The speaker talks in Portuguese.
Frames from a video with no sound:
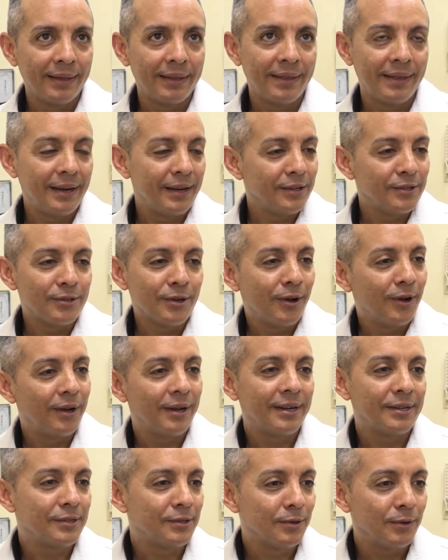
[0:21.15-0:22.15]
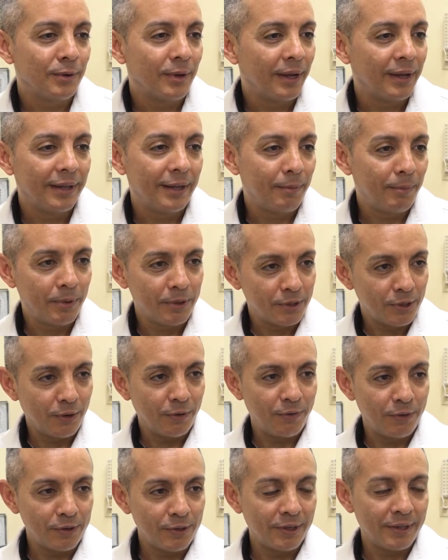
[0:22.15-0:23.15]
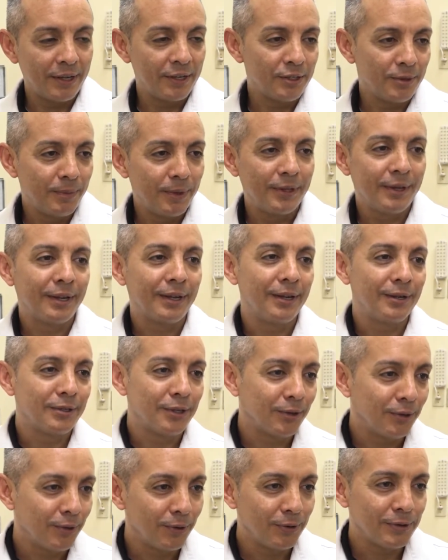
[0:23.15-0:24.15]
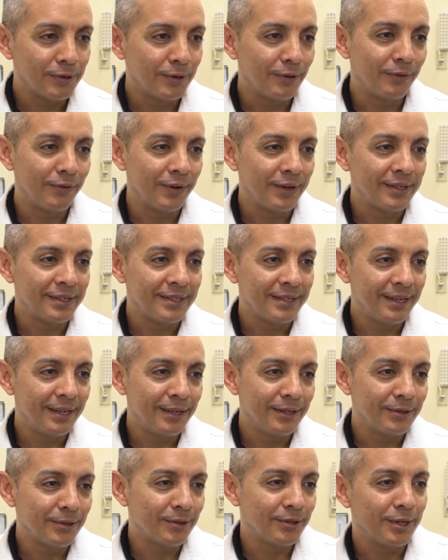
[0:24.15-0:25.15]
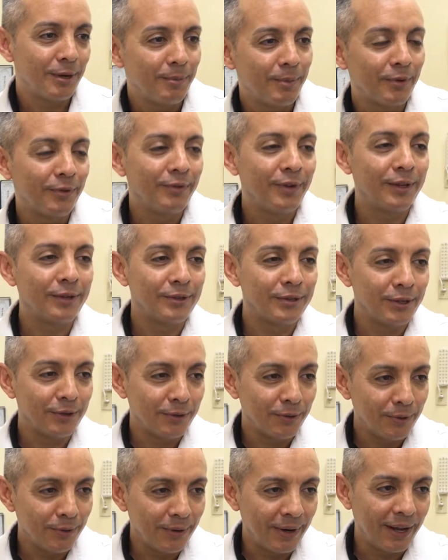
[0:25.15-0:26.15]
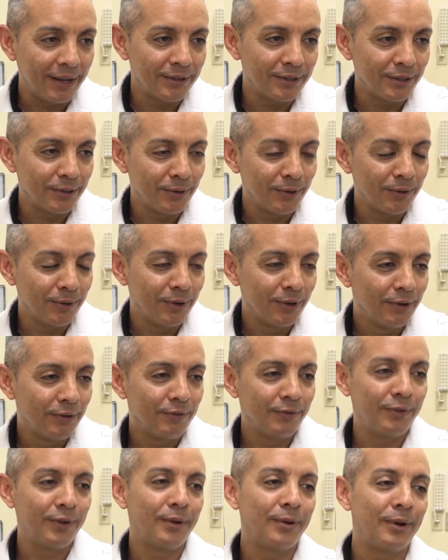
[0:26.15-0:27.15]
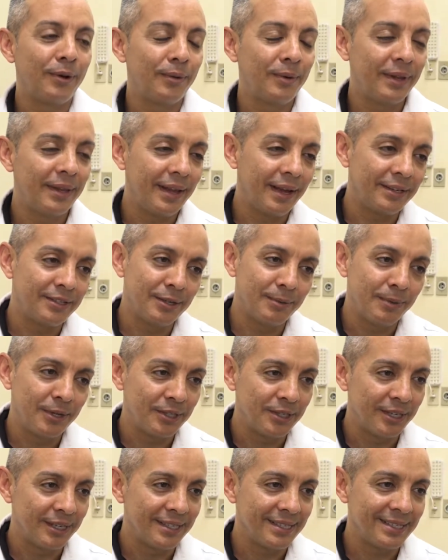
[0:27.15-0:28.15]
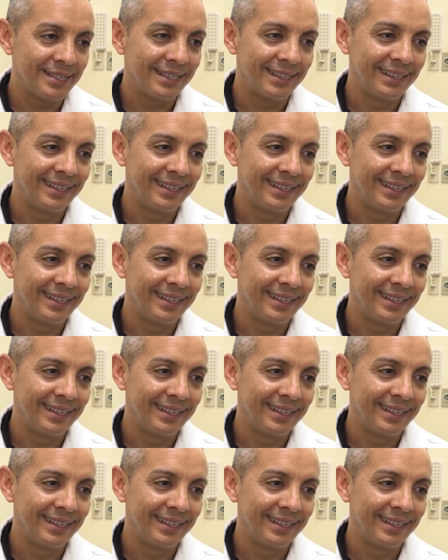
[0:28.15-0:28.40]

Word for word: três horas é, depois que eu fiz o atendimento aqui, eu já estou no São Francisco, já aproveito, e já estou do lado, já tô, fico na unidade de emergência.